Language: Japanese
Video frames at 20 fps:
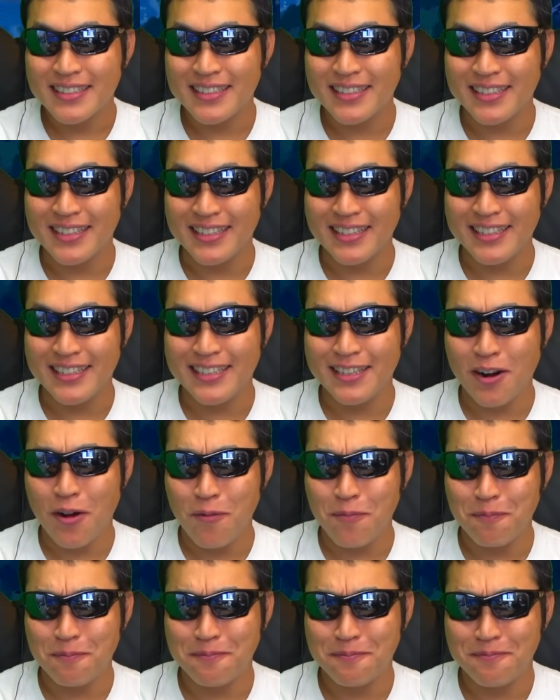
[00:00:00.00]
黄
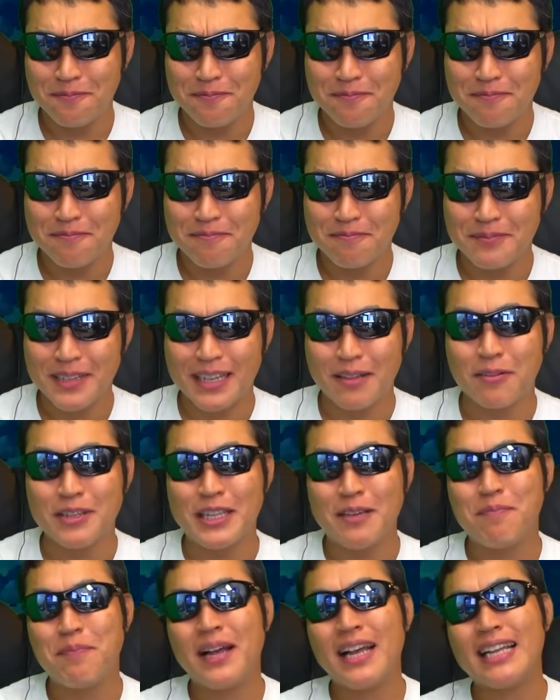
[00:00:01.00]
色まあでも
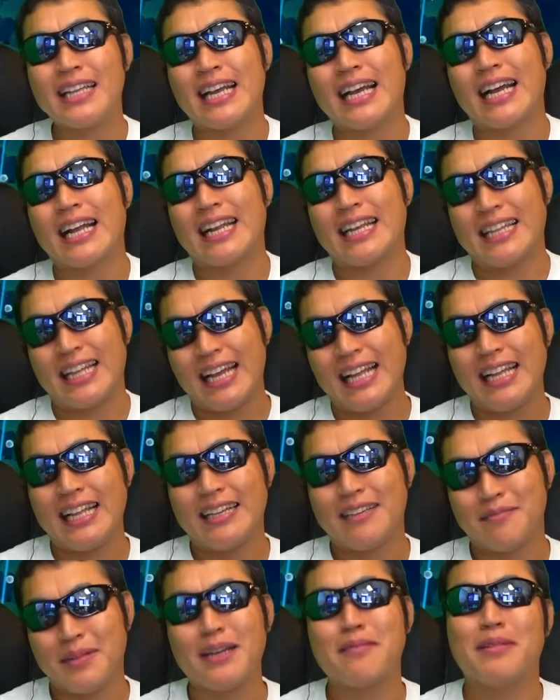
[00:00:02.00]
2%だからな。
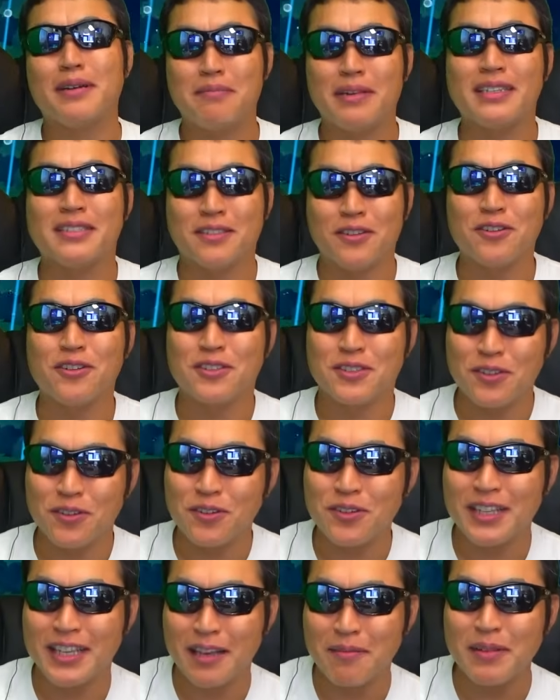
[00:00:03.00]
まあまあまあ、そう
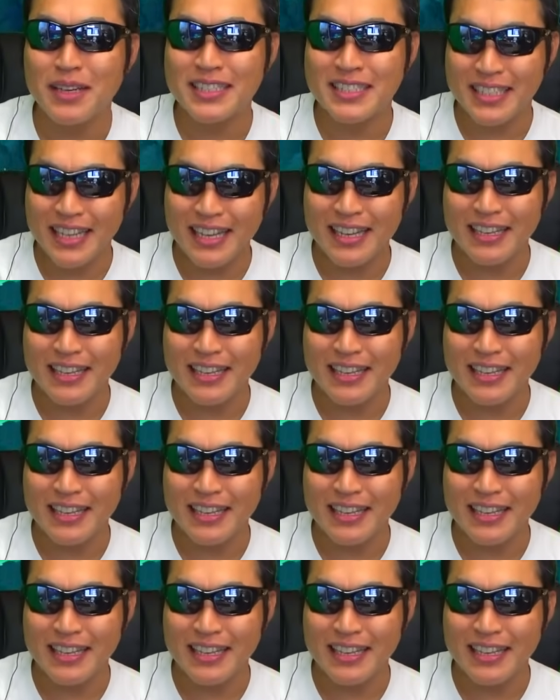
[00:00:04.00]
そう引けませ